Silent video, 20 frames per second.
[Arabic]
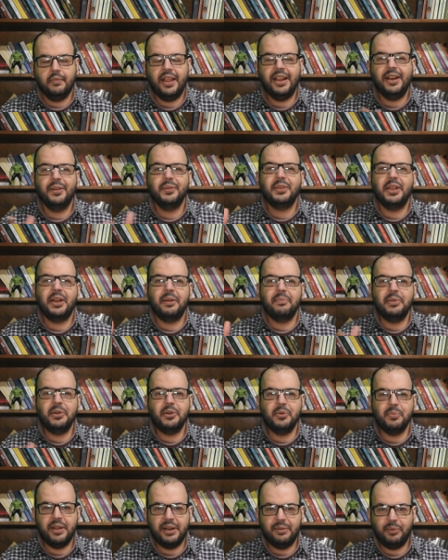اهلا وسهلا
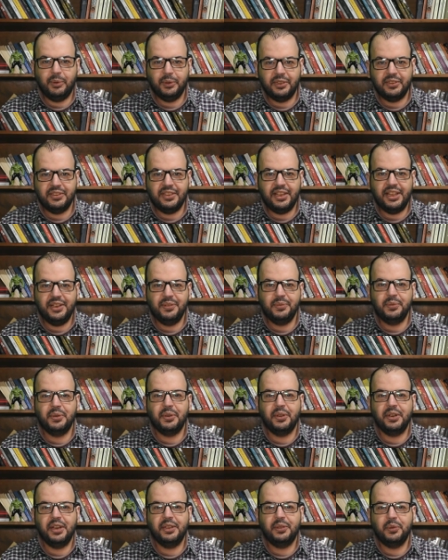بيكم انا معتز زهاني ودي
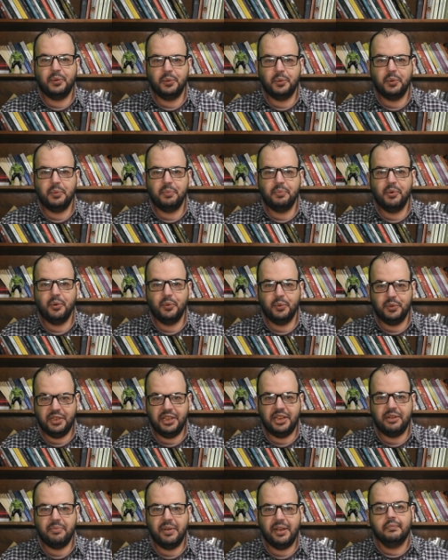قناه كتب
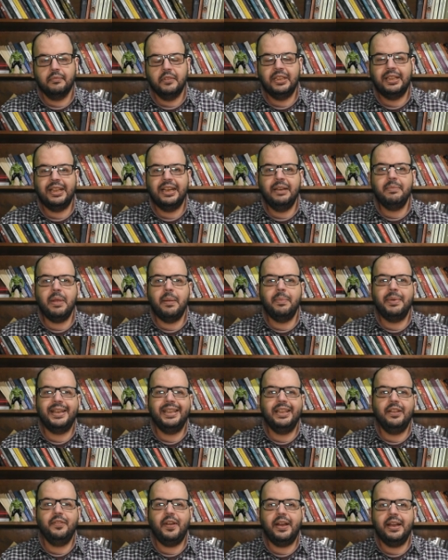وسينما اتكلمنا قبل
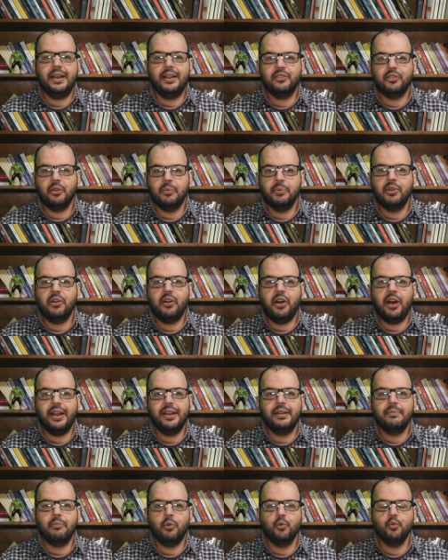كده في حلقه سابقه
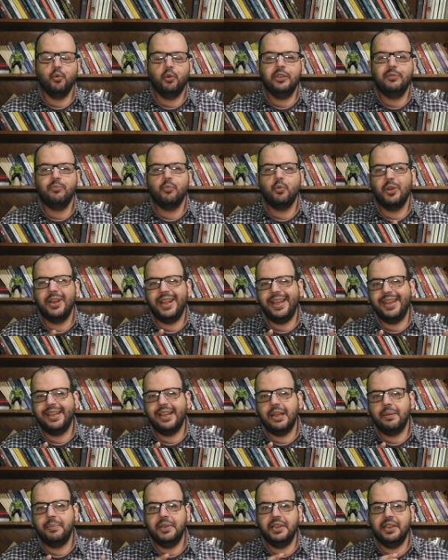عن موضوع اسمه اللا
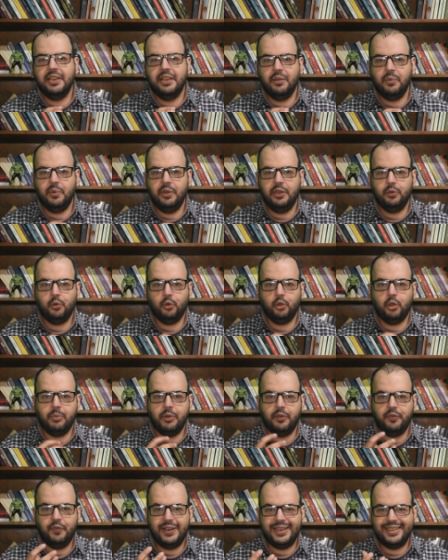انجابيه وهي
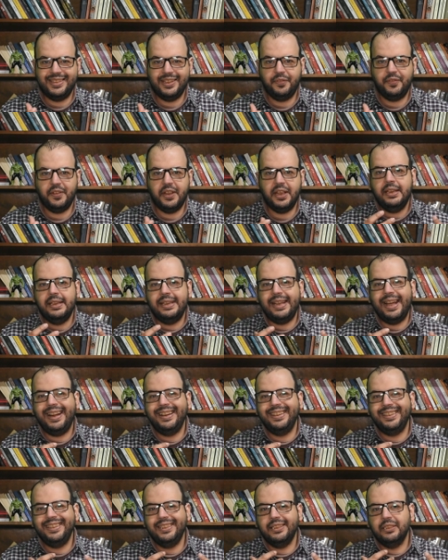تعتبر فلسفه
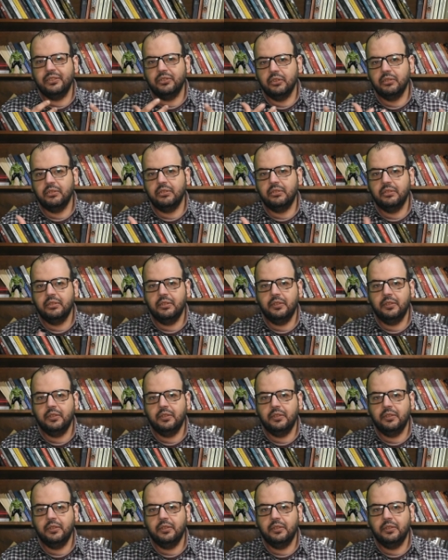يعني ضد